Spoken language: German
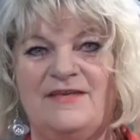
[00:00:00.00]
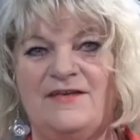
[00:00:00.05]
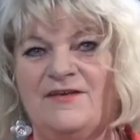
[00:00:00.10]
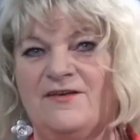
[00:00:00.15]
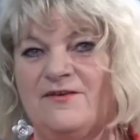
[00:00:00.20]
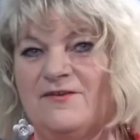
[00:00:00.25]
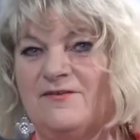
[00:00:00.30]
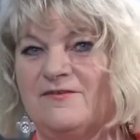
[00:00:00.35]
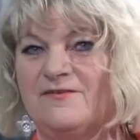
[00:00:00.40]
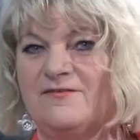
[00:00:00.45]

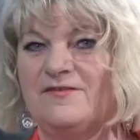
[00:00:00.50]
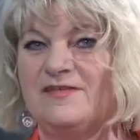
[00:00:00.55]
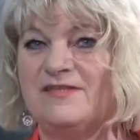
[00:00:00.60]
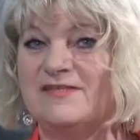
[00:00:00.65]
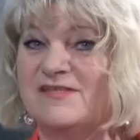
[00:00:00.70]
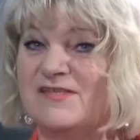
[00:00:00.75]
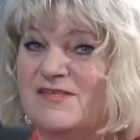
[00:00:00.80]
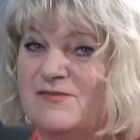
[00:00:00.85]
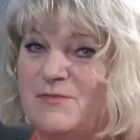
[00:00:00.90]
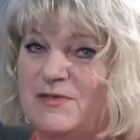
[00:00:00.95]
Und wie
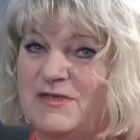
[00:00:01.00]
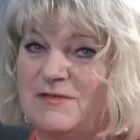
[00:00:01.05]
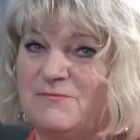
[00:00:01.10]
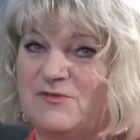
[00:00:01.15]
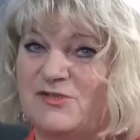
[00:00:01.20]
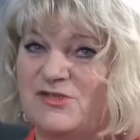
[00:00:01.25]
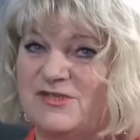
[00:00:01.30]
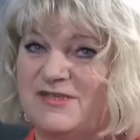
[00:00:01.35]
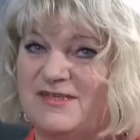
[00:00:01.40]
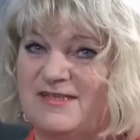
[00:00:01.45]
ist es mit dem
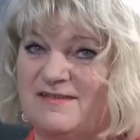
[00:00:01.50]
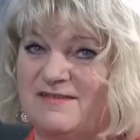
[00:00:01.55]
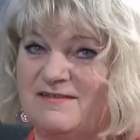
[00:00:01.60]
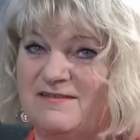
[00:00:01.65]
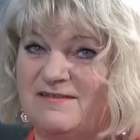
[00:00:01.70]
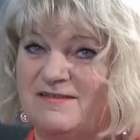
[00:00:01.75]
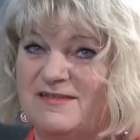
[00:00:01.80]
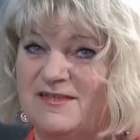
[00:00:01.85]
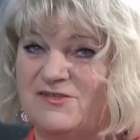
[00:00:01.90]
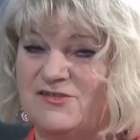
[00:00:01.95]
Stier?
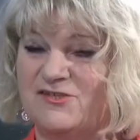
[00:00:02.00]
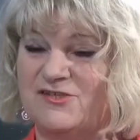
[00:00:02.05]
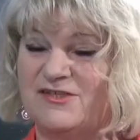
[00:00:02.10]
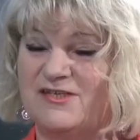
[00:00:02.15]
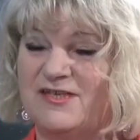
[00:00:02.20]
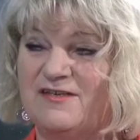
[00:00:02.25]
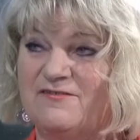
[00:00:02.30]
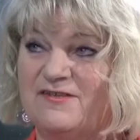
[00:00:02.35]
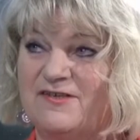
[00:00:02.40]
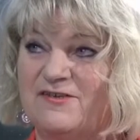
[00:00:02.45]
Der
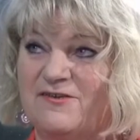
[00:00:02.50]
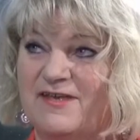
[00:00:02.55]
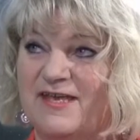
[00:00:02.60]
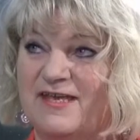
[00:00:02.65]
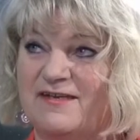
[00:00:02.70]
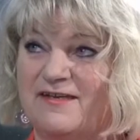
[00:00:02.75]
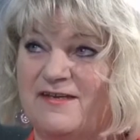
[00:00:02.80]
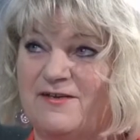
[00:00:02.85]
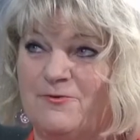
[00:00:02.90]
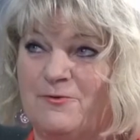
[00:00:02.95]
Stier will doch
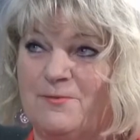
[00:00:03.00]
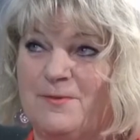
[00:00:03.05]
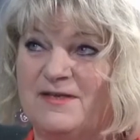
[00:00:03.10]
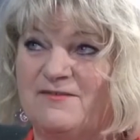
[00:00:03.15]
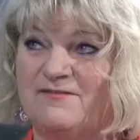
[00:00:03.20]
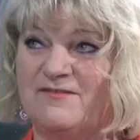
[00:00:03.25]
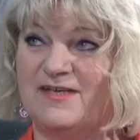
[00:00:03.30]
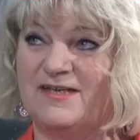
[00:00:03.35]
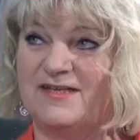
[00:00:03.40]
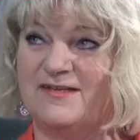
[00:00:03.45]
gerne
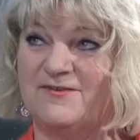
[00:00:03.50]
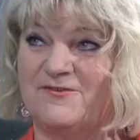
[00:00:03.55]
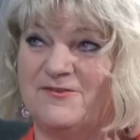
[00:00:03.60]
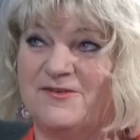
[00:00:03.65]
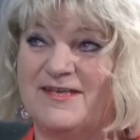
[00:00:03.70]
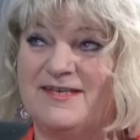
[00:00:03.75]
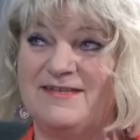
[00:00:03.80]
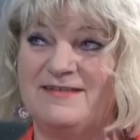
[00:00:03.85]
erobert werden, oder?